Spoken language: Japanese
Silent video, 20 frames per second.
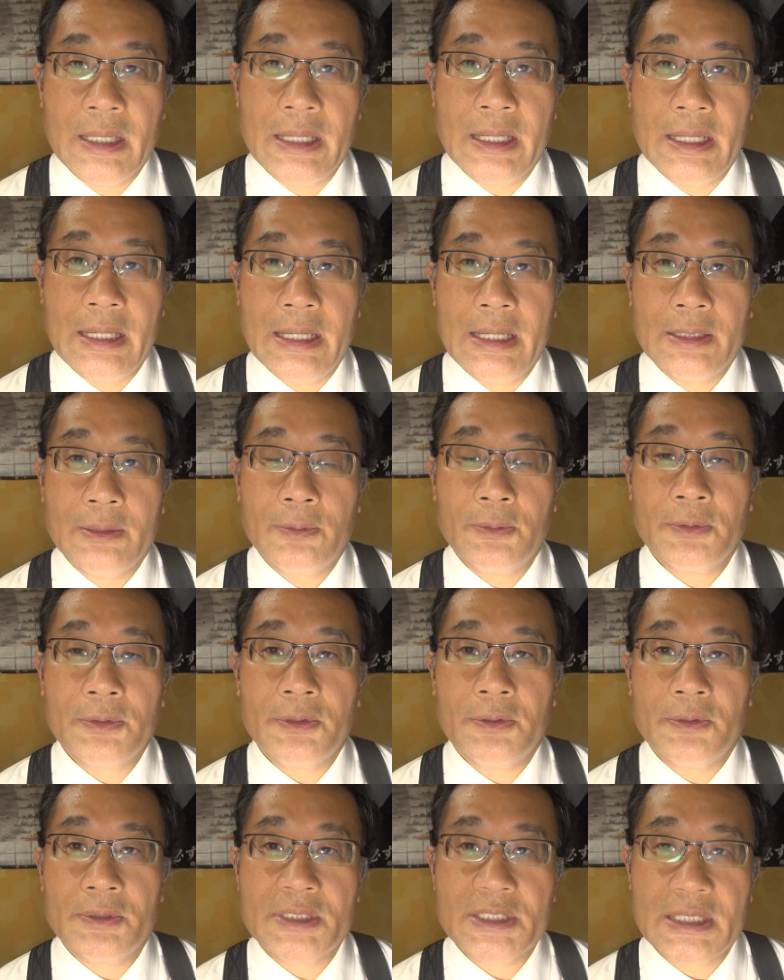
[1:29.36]
えー、
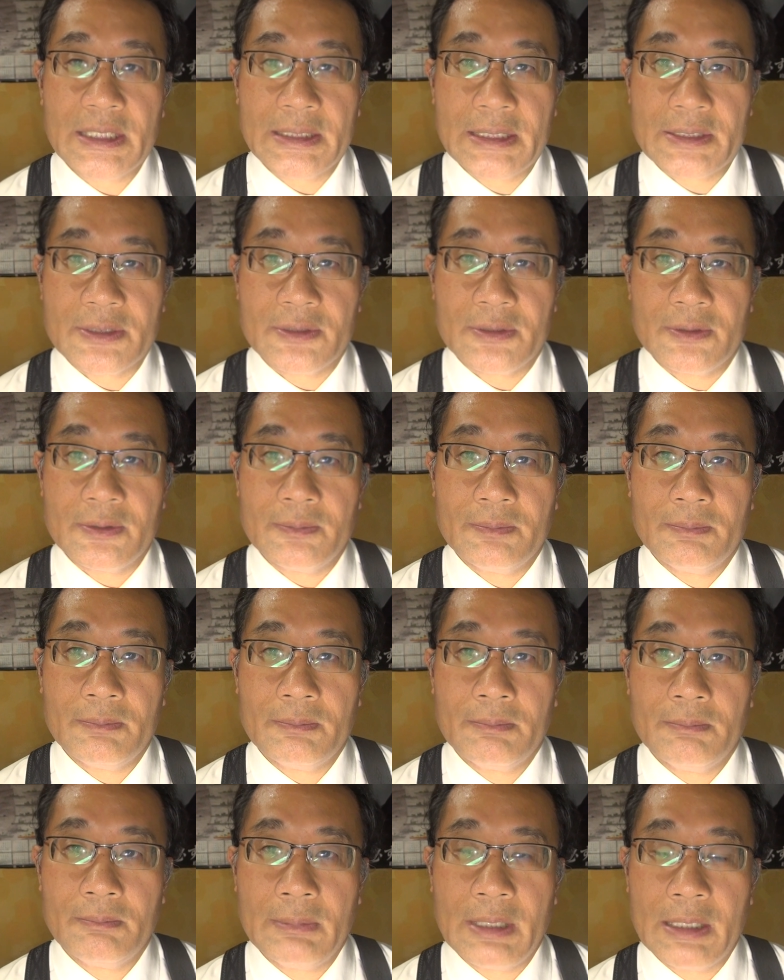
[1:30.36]
東京地下鉄、
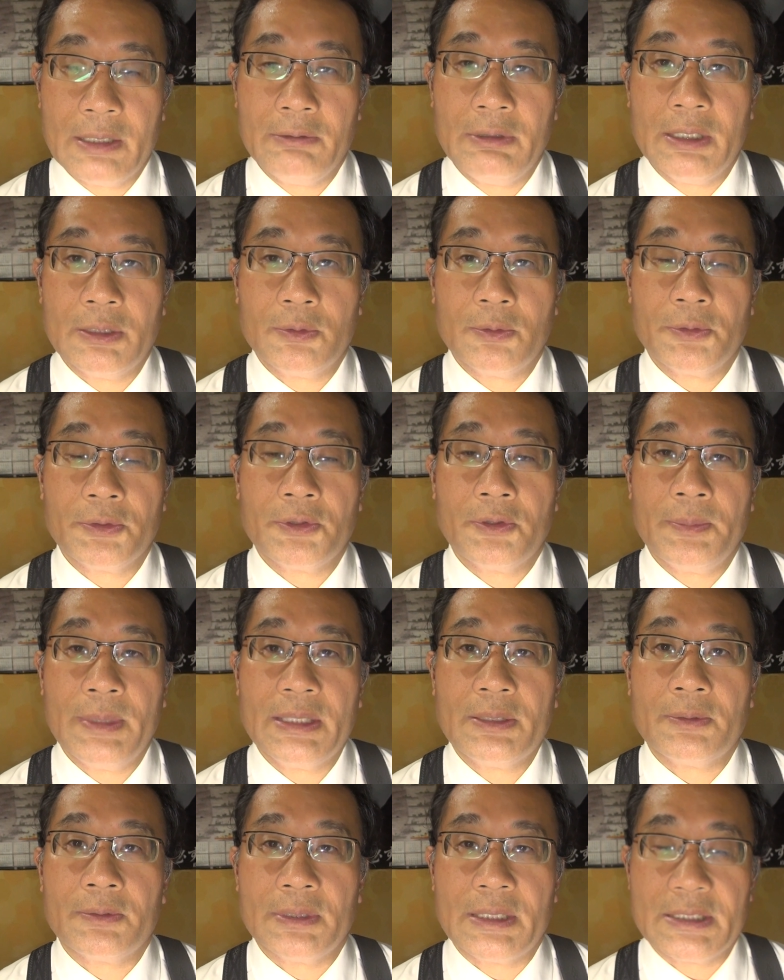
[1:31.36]
まあ、いわゆる東京
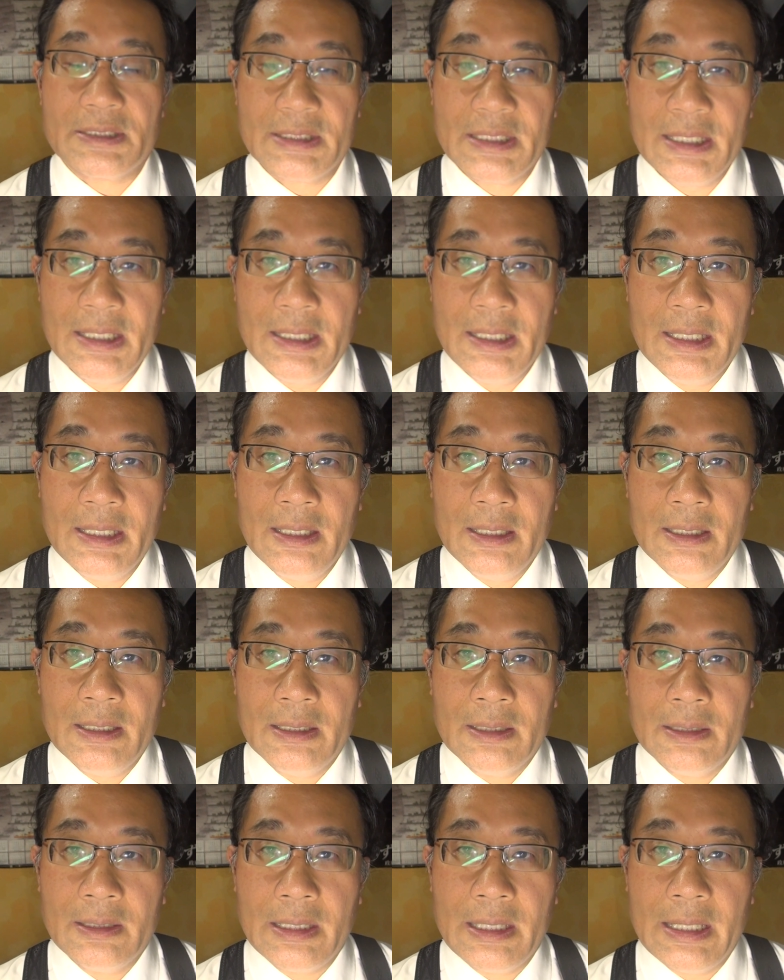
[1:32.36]
メトロですね、
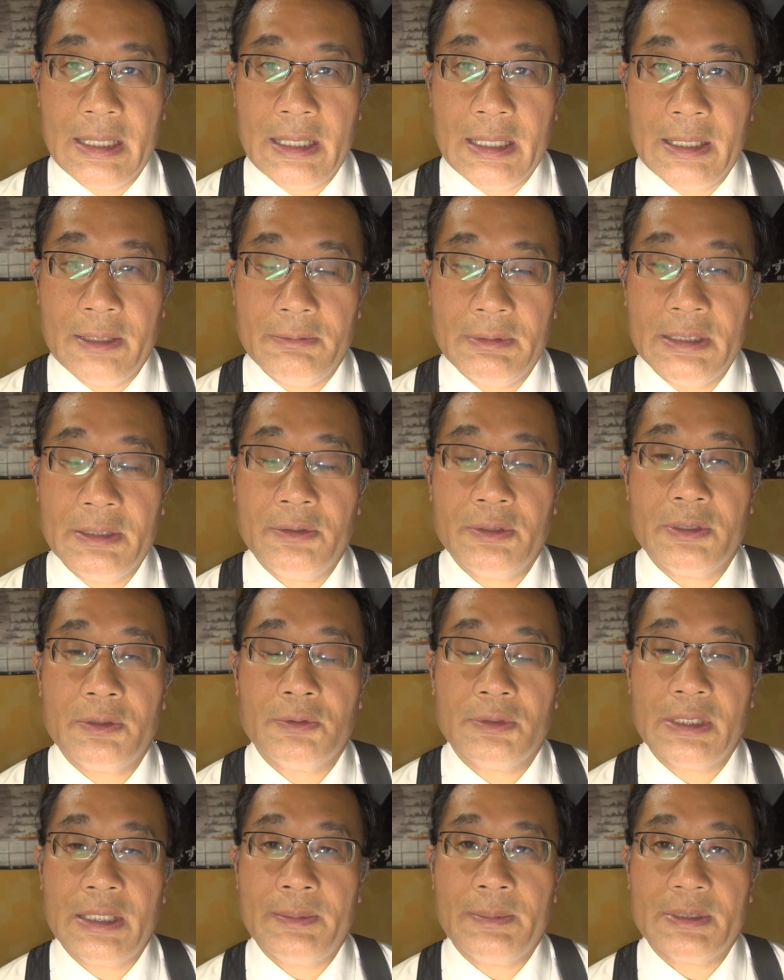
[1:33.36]
えー、上野に
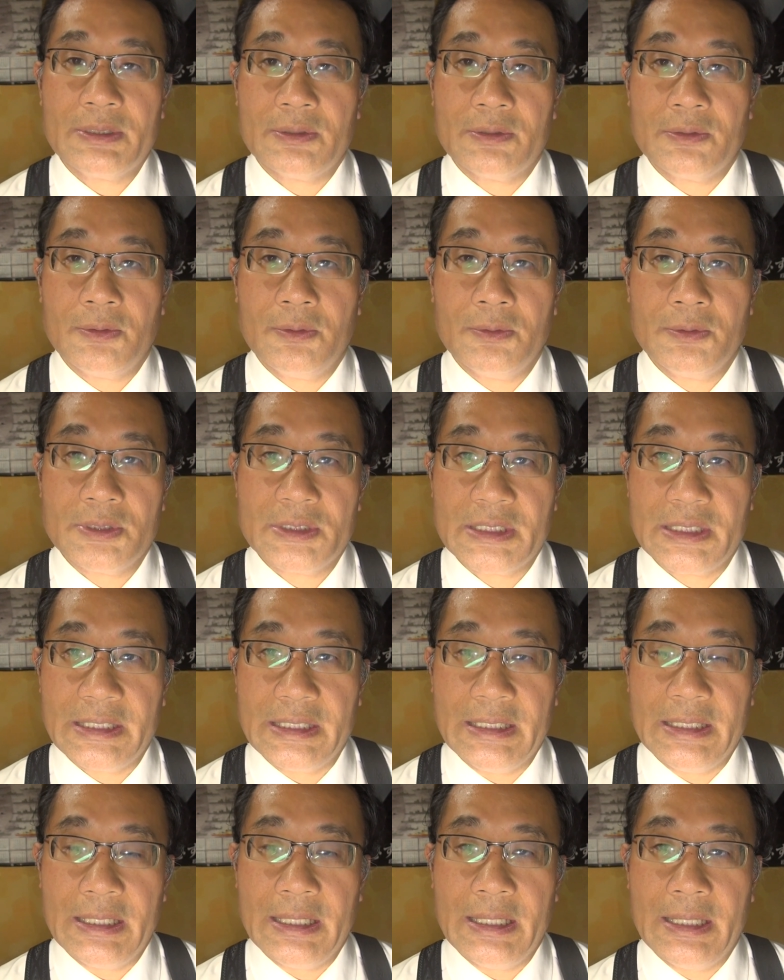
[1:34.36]
ございます本社
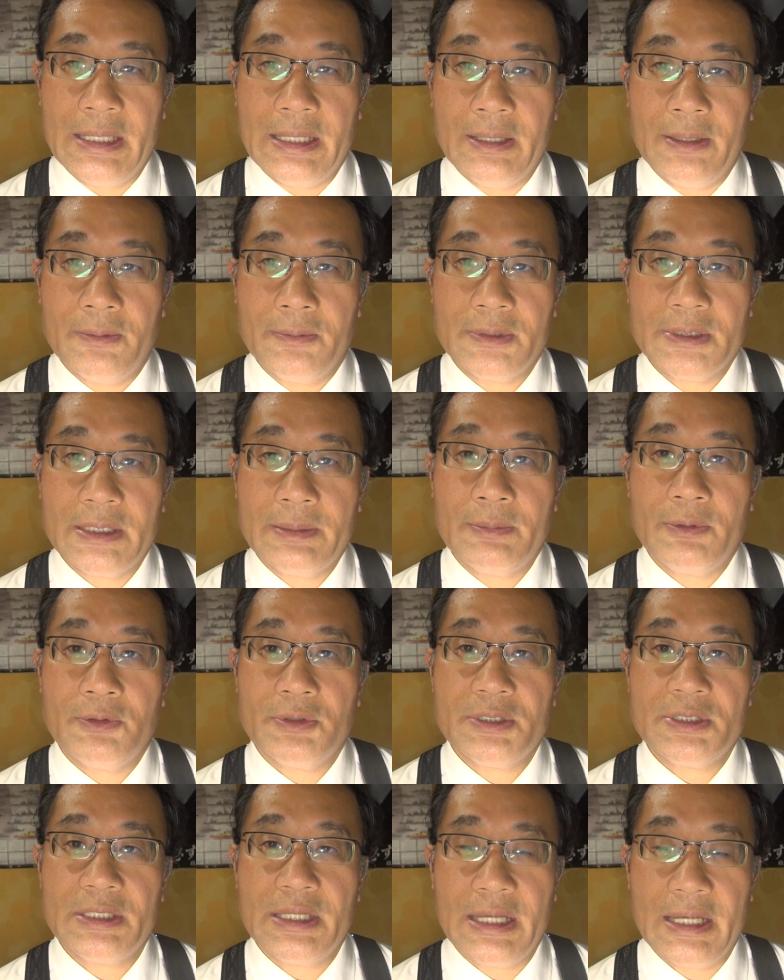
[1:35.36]
に、えー、お邪魔
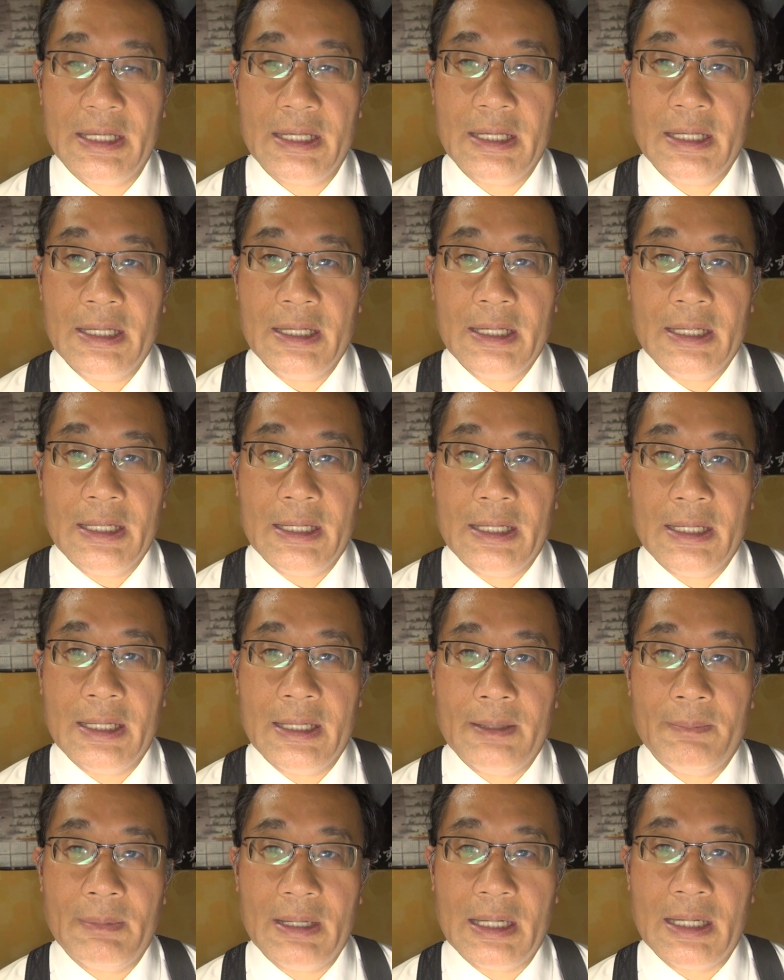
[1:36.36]
をして、
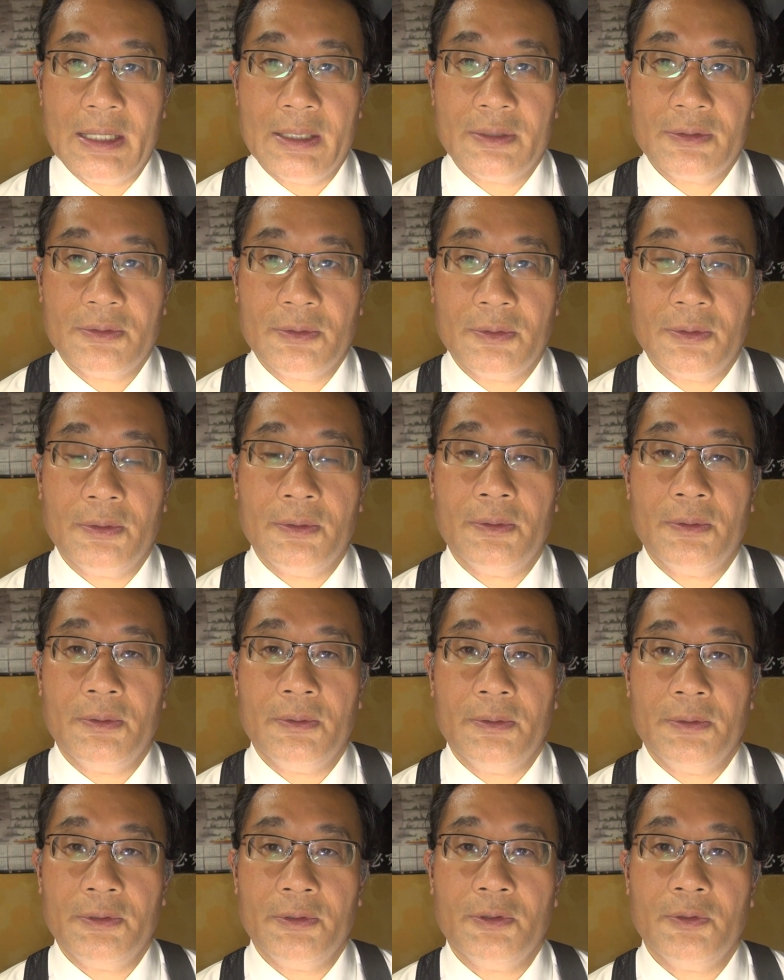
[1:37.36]
えまあ、そ
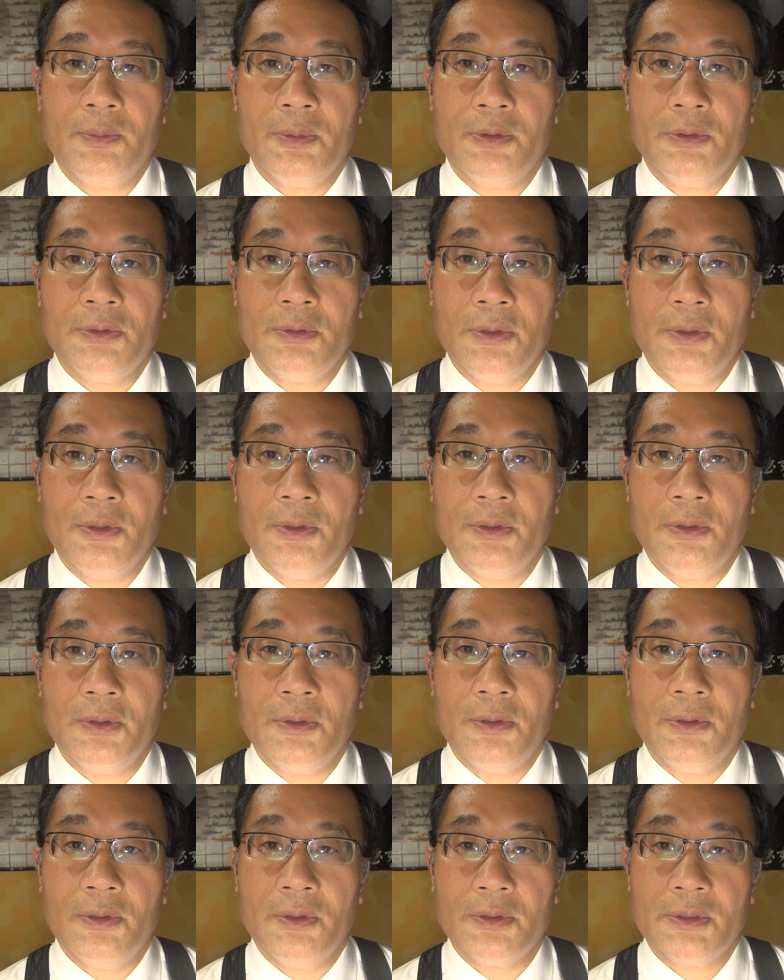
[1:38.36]
の要望
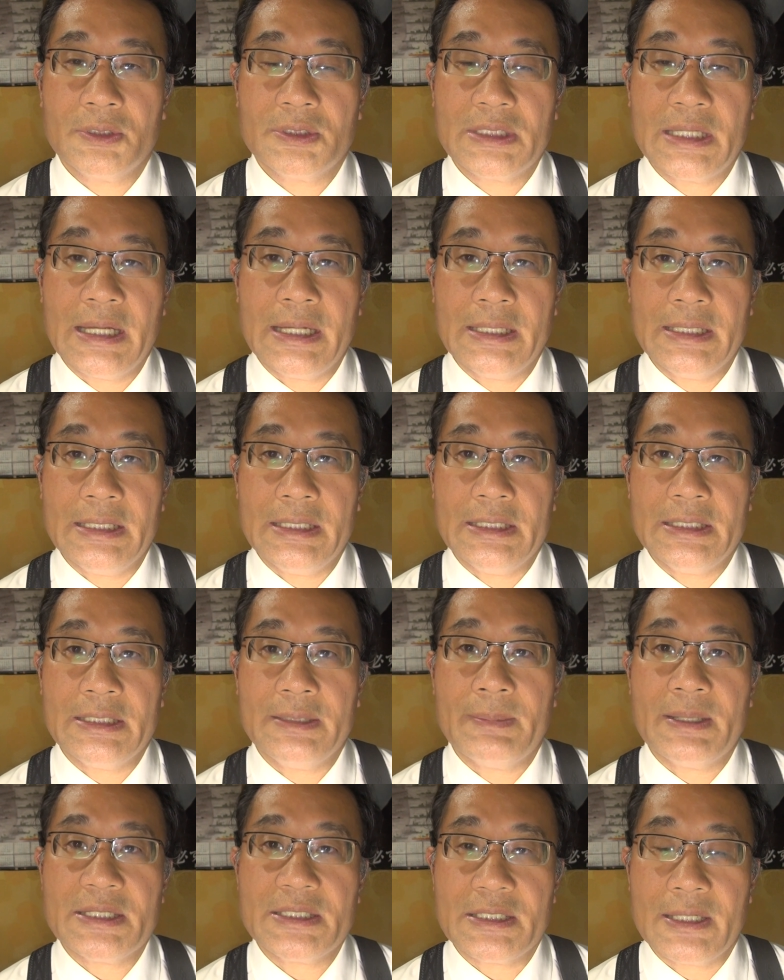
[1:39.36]
を伝えに行
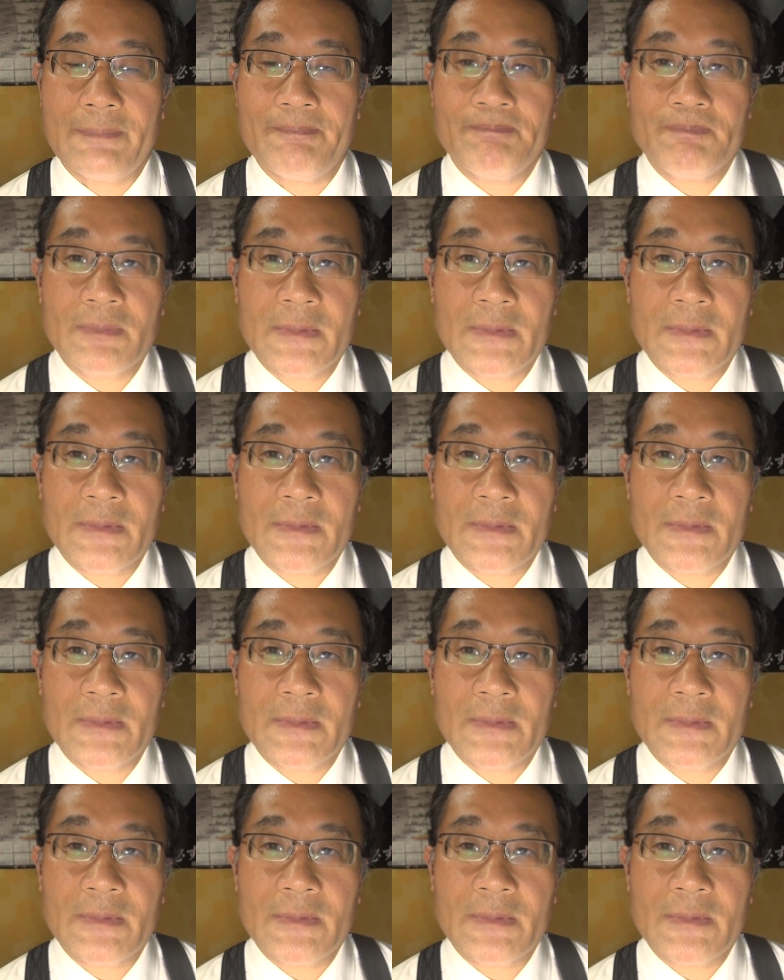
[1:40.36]
きました、